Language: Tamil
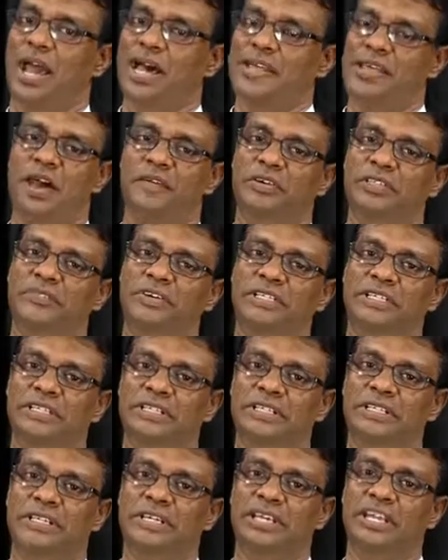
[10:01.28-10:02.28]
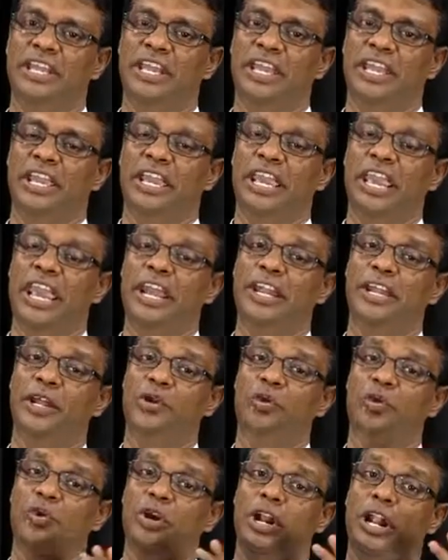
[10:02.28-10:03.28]
அதாவது வந்து ஏனைய
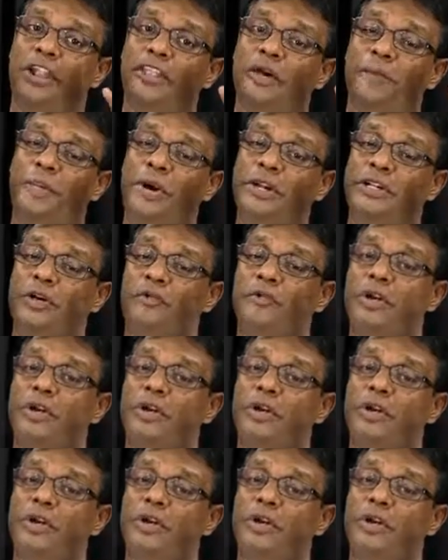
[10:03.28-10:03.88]
நூல்கள் எழுதப்பட்டு